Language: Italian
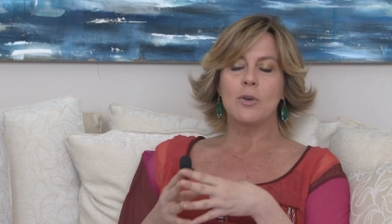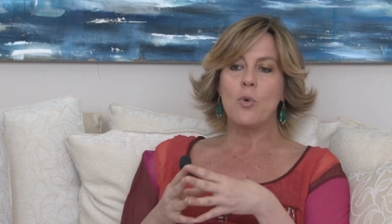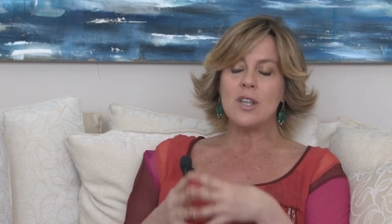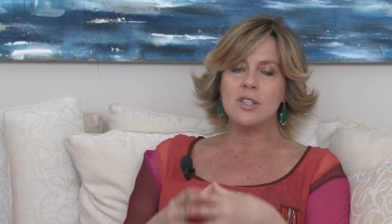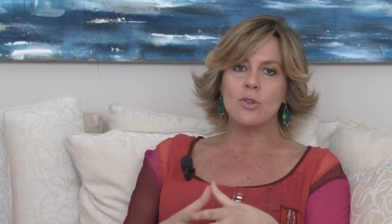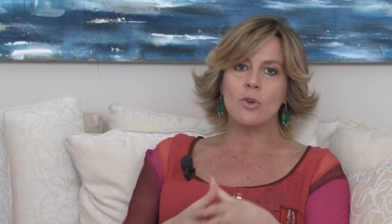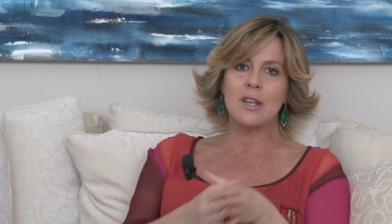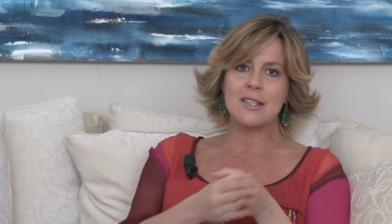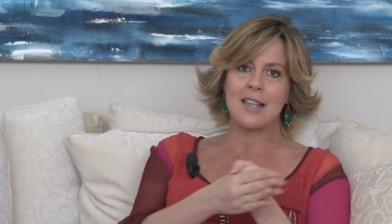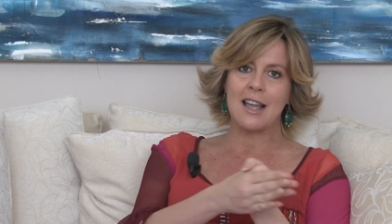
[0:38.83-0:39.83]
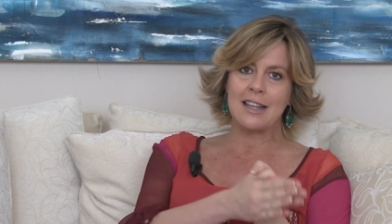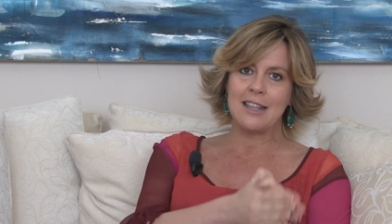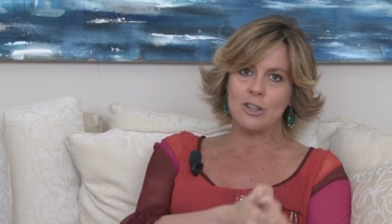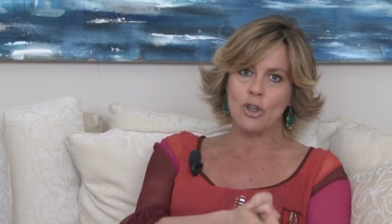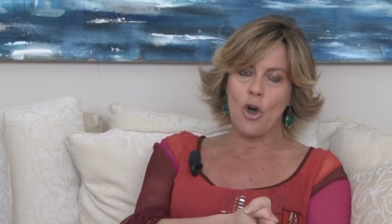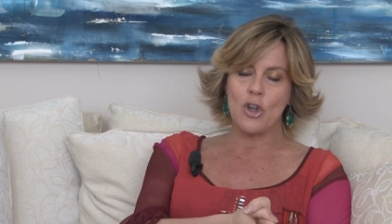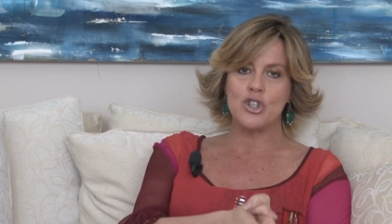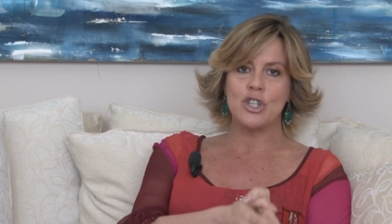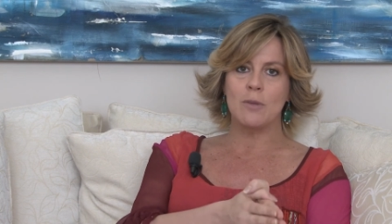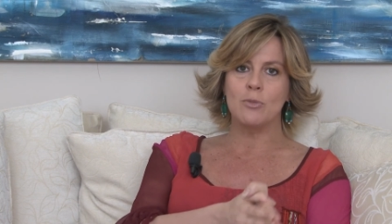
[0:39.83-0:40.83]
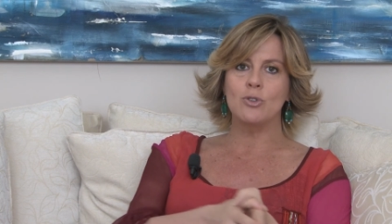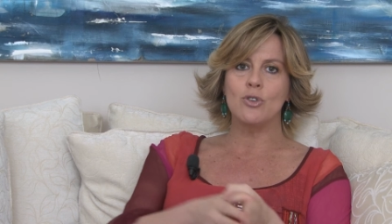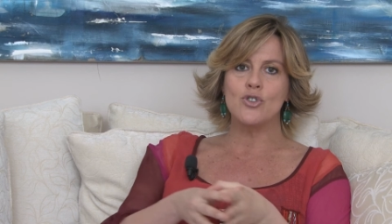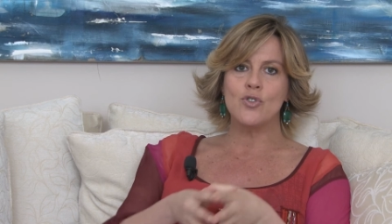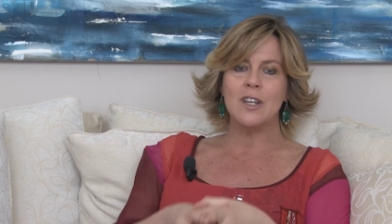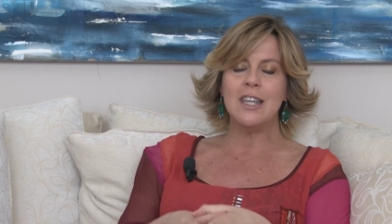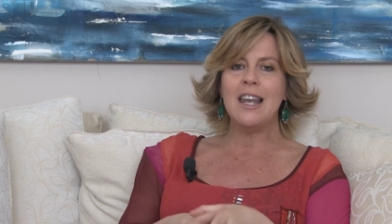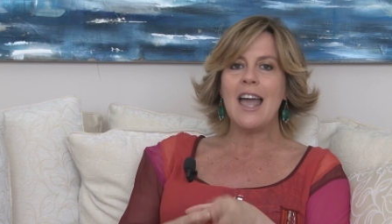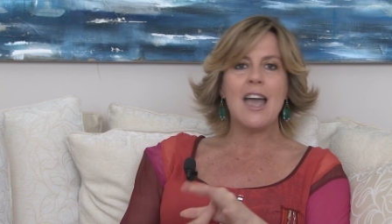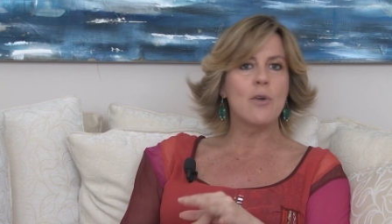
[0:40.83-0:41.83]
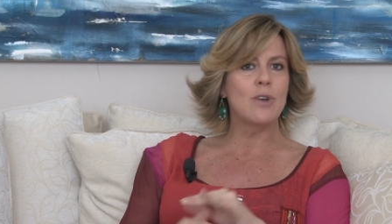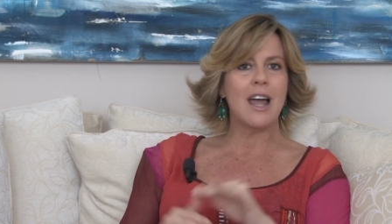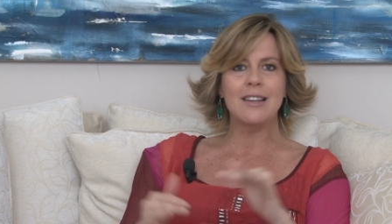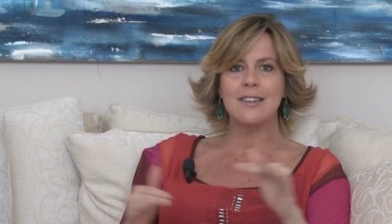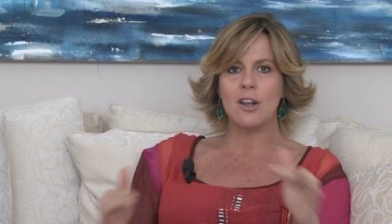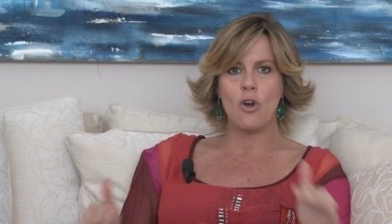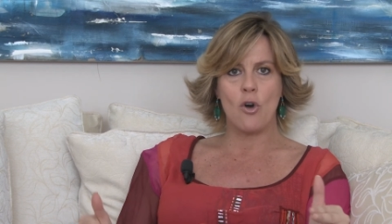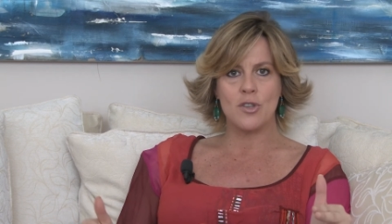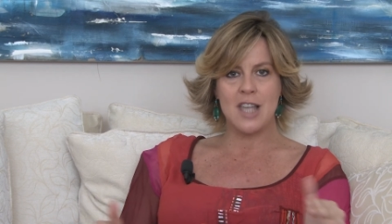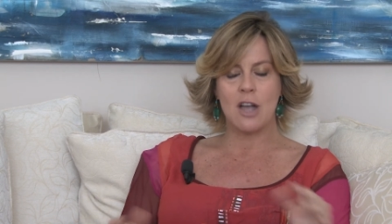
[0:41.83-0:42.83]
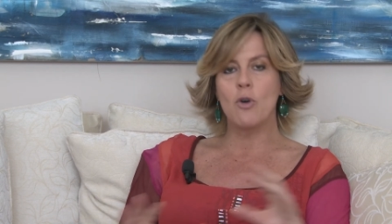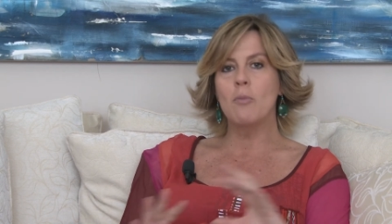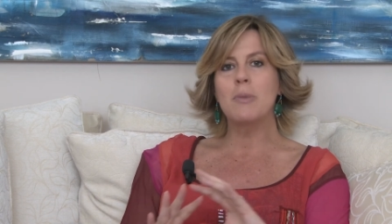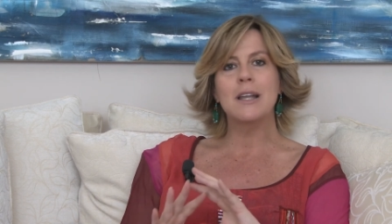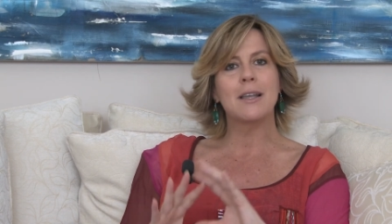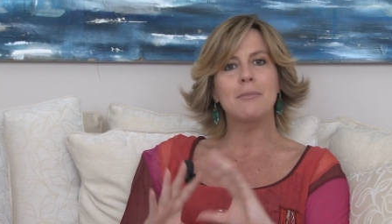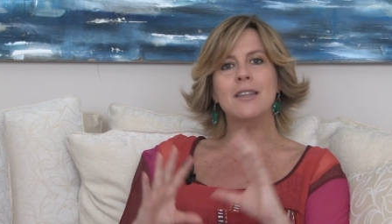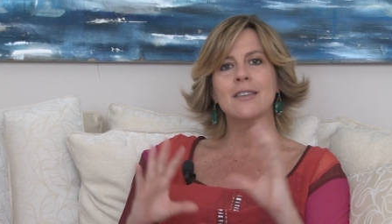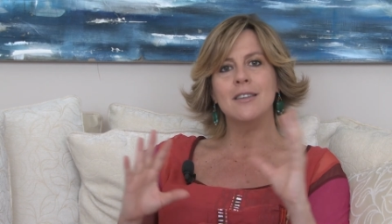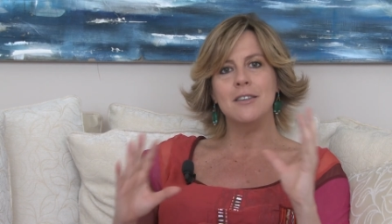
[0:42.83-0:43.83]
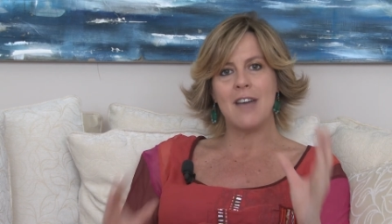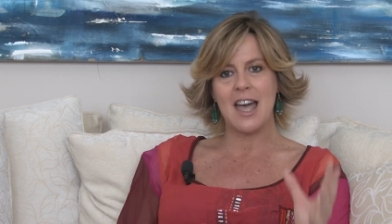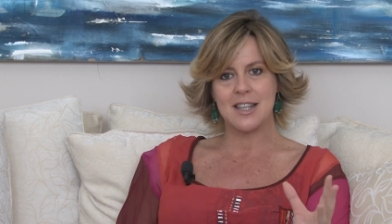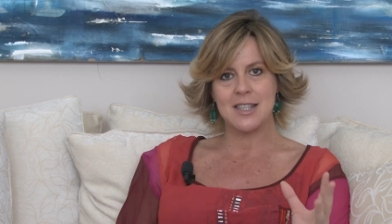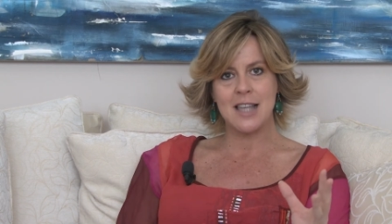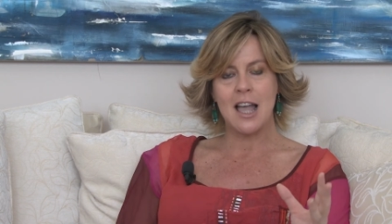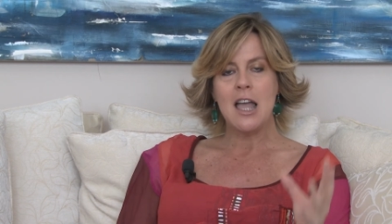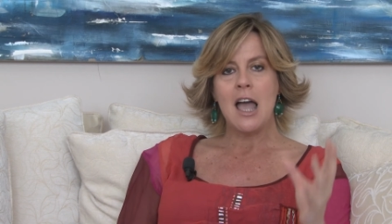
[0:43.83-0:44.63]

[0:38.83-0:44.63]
Questo che sta accadendo oggi nel mondo giovanile è un'altra cosa, completamente diversa.